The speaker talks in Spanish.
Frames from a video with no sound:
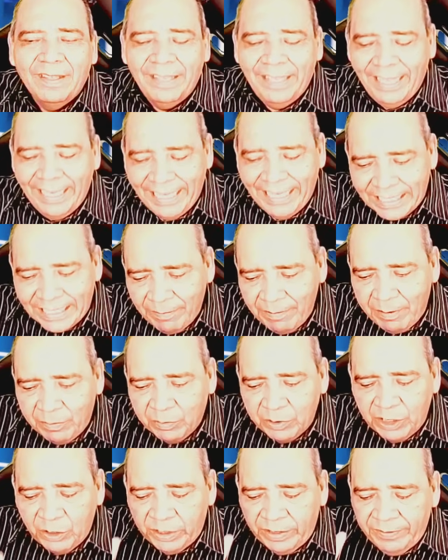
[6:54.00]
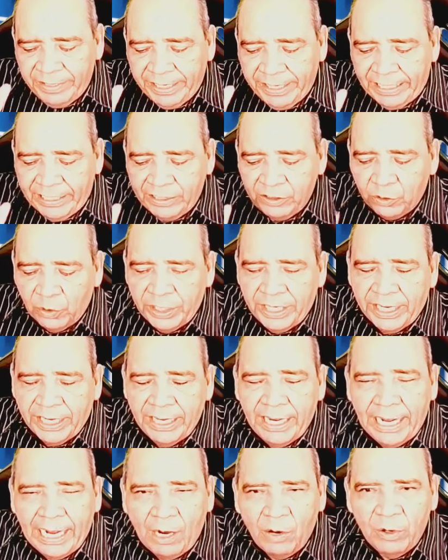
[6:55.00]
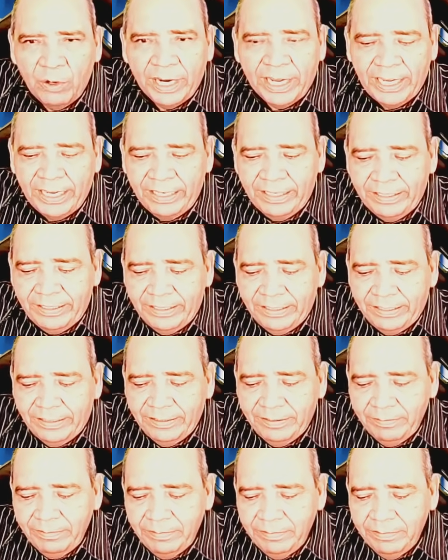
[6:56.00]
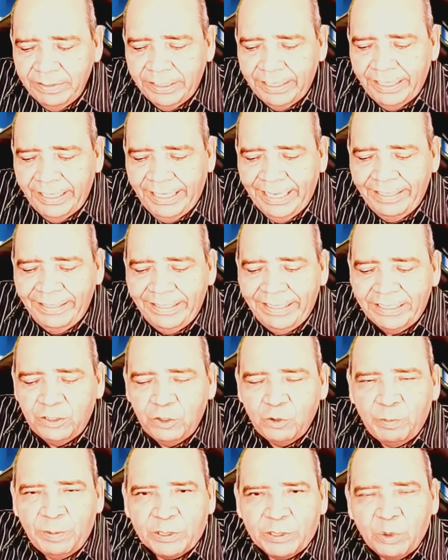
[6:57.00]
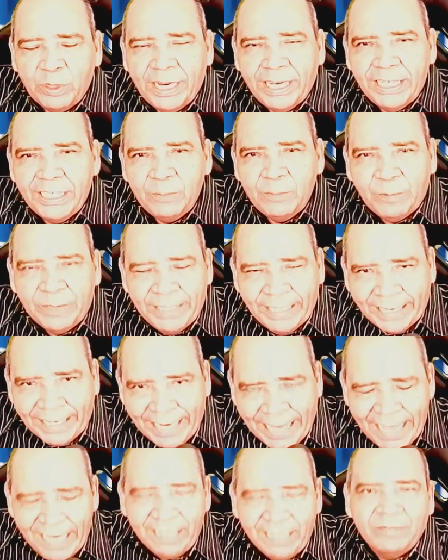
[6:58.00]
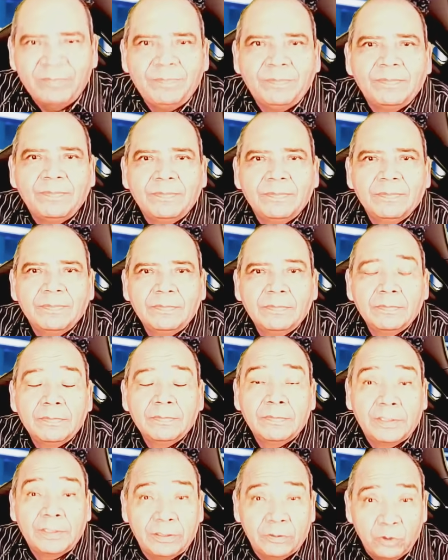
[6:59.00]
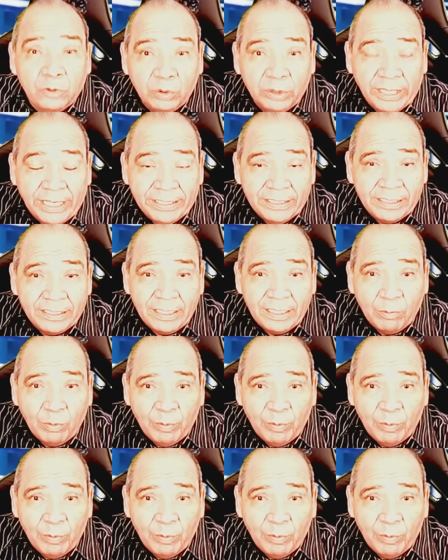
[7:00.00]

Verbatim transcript: que ya sabemos de dónde viene la historia. Ahora, ¿quién de estos personajes puede ganar? Son tres hasta el